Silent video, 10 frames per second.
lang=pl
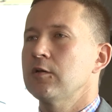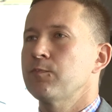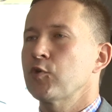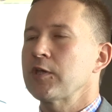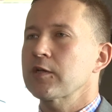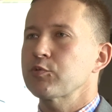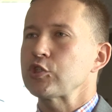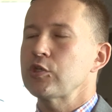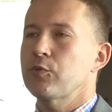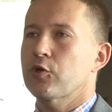no jednak
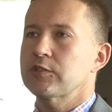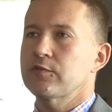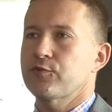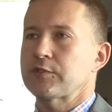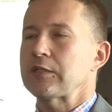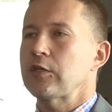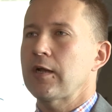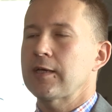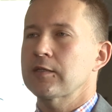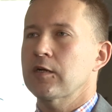przedsiębiorcy w ostatnich
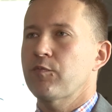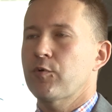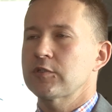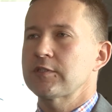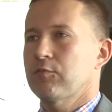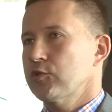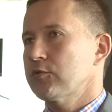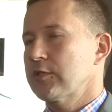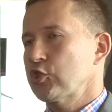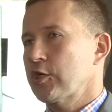latach w Polsce
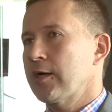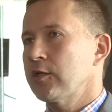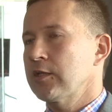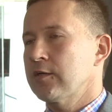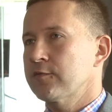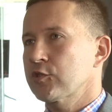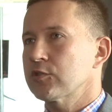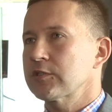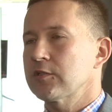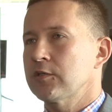mocno narzekali na
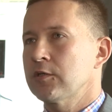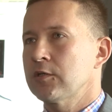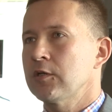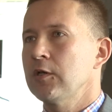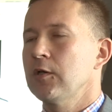wzrost e, m,